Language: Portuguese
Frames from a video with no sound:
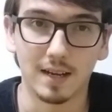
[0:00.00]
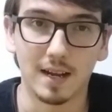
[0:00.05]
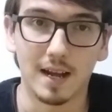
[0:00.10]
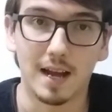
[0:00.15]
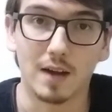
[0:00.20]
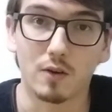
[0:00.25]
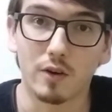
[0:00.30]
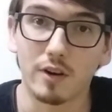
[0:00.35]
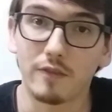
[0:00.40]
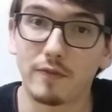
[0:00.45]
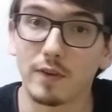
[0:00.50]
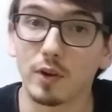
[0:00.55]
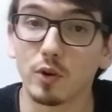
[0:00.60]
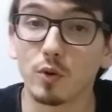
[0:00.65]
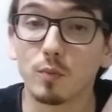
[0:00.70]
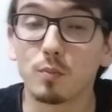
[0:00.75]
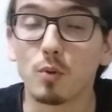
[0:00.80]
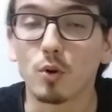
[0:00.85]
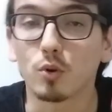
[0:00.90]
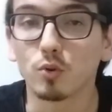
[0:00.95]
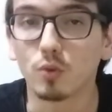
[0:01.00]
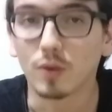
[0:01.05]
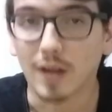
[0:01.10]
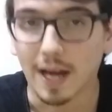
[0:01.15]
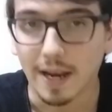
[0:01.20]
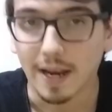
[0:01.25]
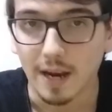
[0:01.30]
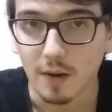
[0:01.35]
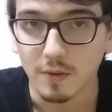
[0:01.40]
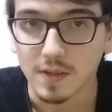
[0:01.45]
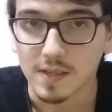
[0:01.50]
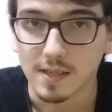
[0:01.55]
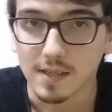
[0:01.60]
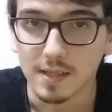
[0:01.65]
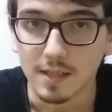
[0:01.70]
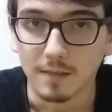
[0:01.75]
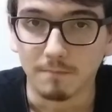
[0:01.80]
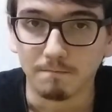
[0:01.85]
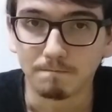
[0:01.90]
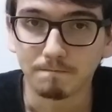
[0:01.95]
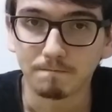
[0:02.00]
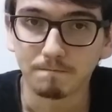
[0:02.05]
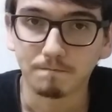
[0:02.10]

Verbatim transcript: Agora falando um pouco do canal em si,